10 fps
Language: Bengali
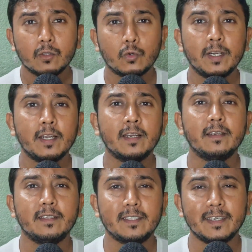তো এর
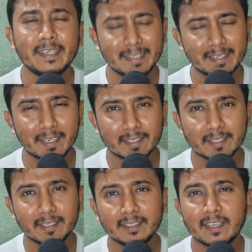যে হিস্ট্রি
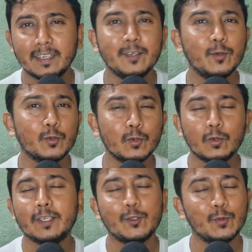আছে তা নিয়ে নতুন
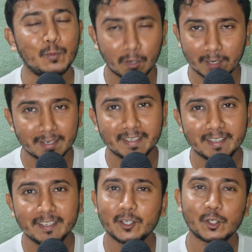করে কিছু বলার নেই
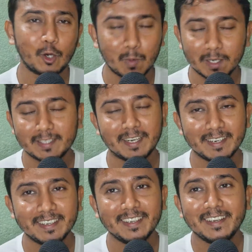সবাই
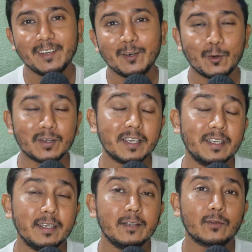জানে ওকে
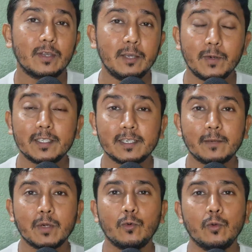তো এইবার যেটা
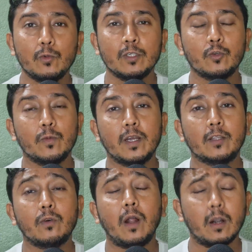আমরা বলবো যে তোমরা
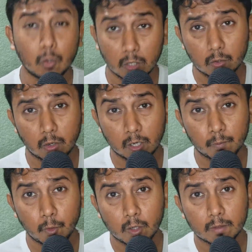এত হার্ড ওয়ার্ক করার
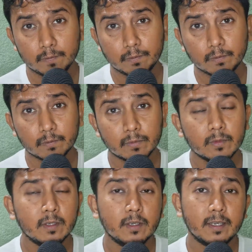পর
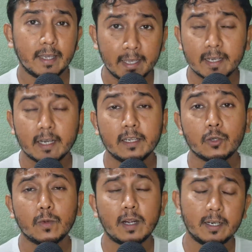এইখানে
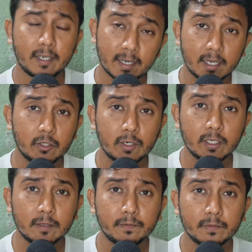তোমরা আন্ডার
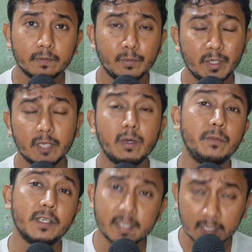গ্র্যাজুয়েটে বিএ বা
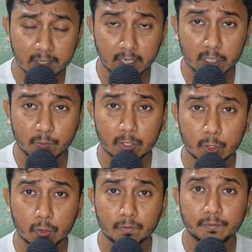বিএসসিতে চান্স
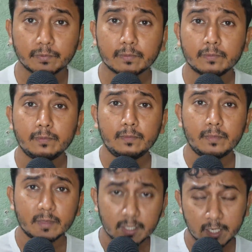পেয়েছো
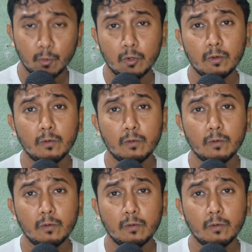এবং